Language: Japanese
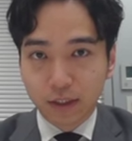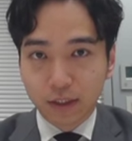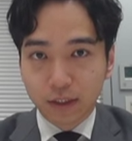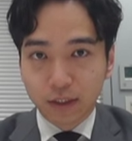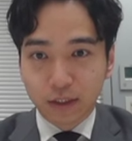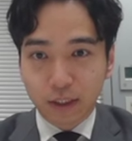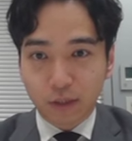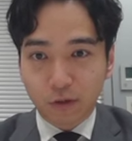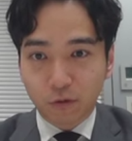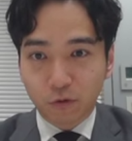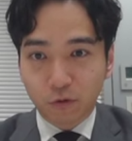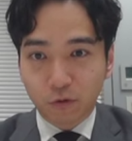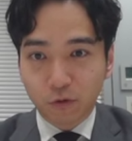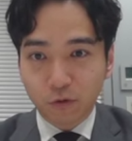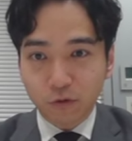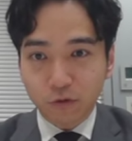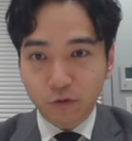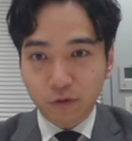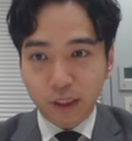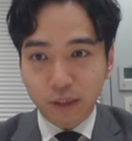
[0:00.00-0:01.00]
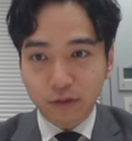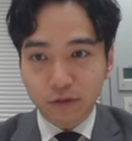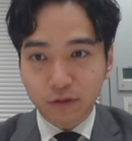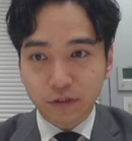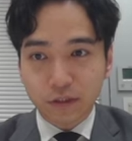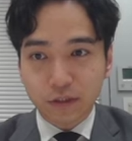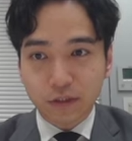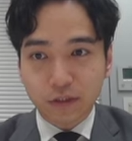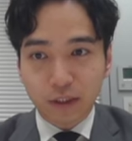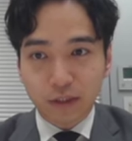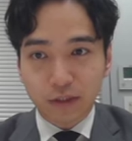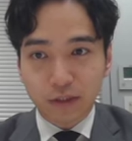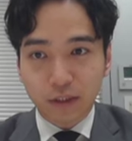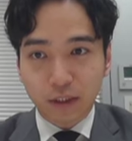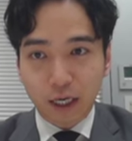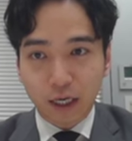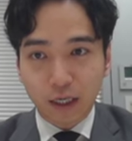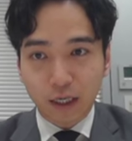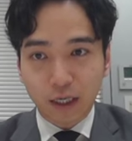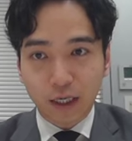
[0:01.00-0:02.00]
で、この確率が
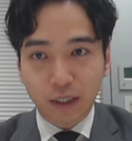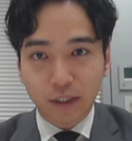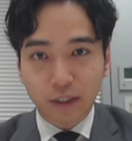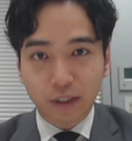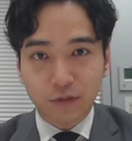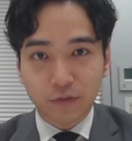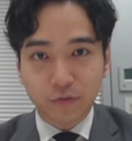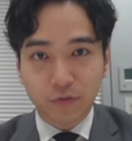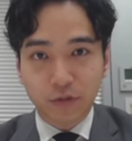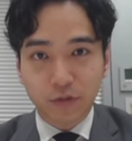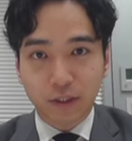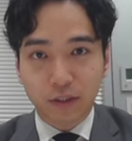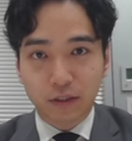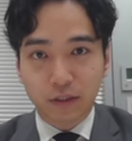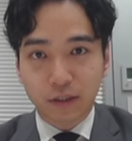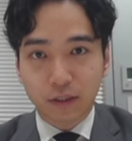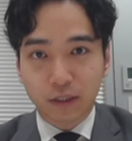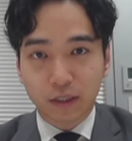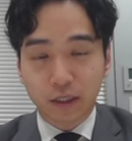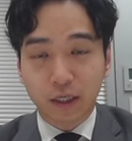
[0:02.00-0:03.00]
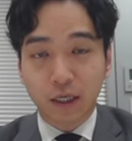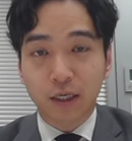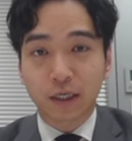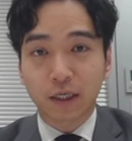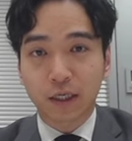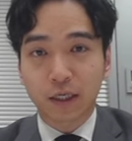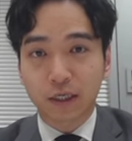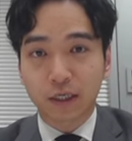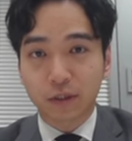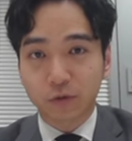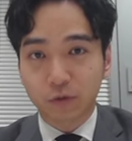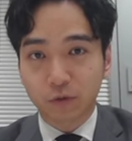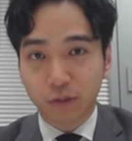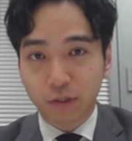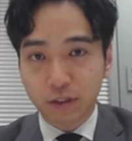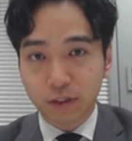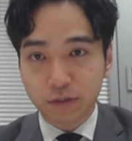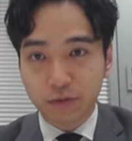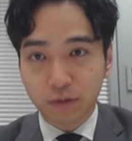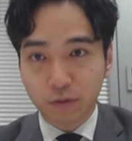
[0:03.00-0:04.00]
高いか低いかって考えると、
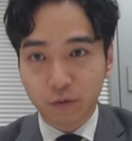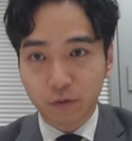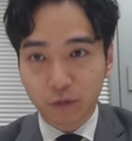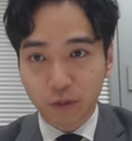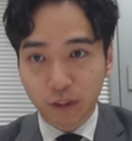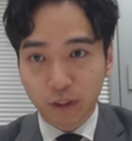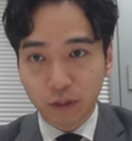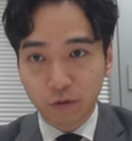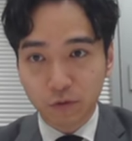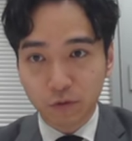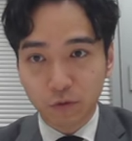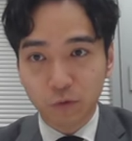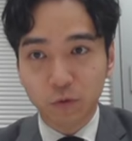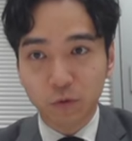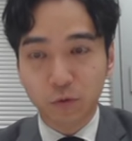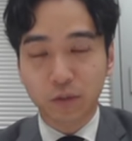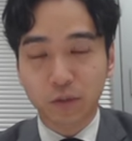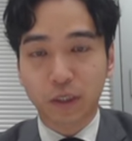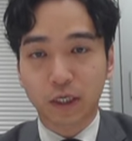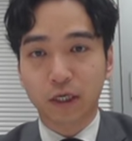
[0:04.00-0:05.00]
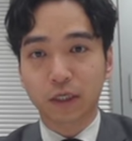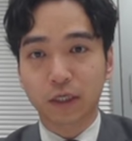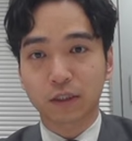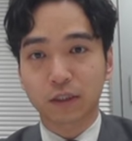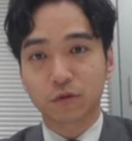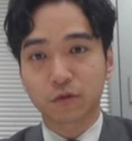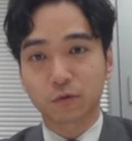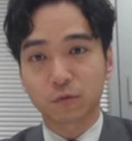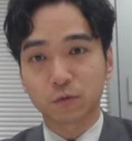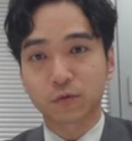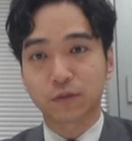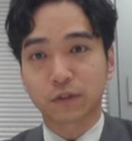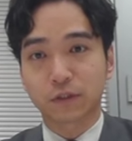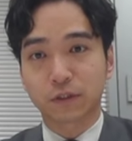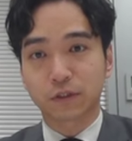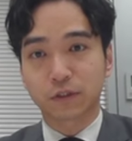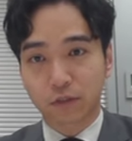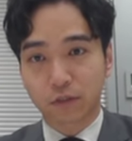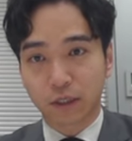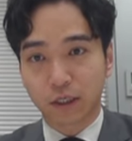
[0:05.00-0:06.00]
私はこれあの本当に高いと思うんで
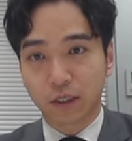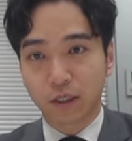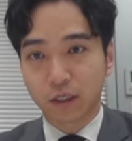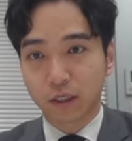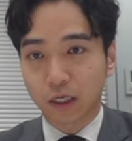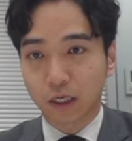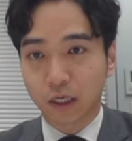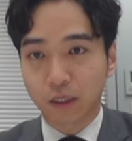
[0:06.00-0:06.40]
すよね。